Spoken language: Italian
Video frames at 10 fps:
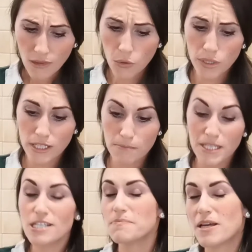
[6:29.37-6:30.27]
Quindi mi
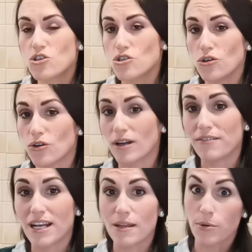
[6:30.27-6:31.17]
dispiace solo non
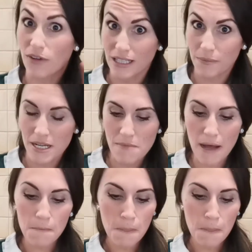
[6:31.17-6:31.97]
averli provati prima,